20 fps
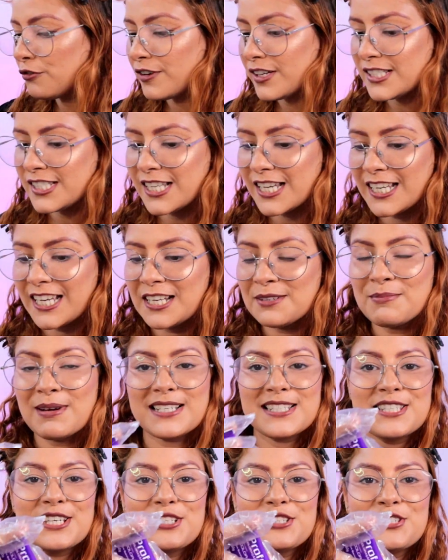fazer aquele
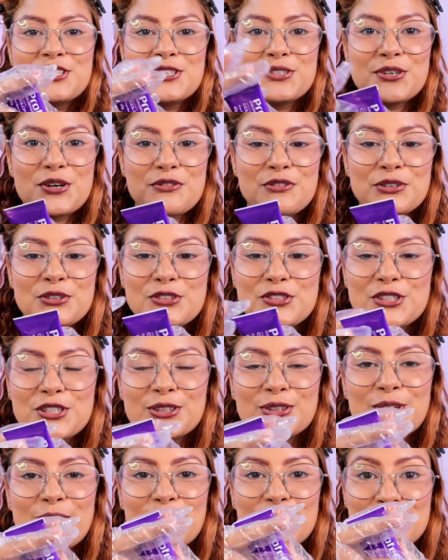macetinho que eu vi no
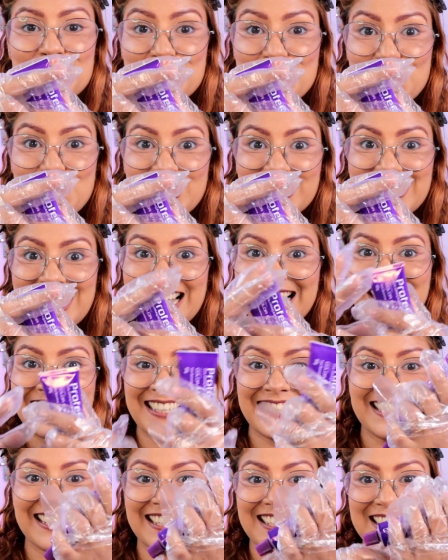TikTok de cortar
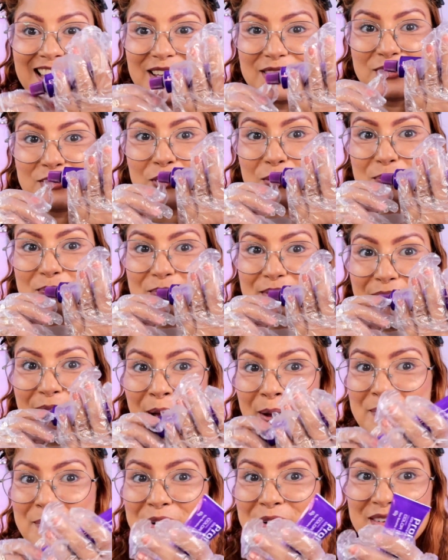aqui e
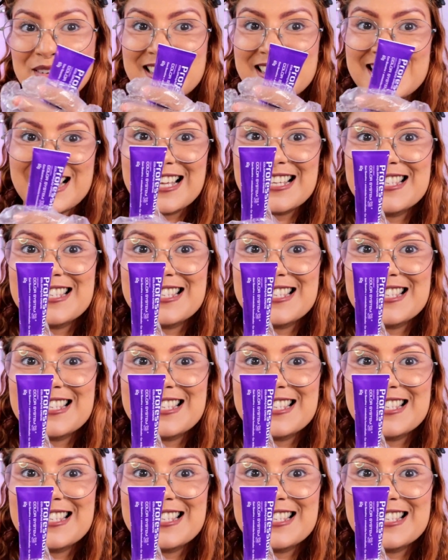assoprar pra ver se dá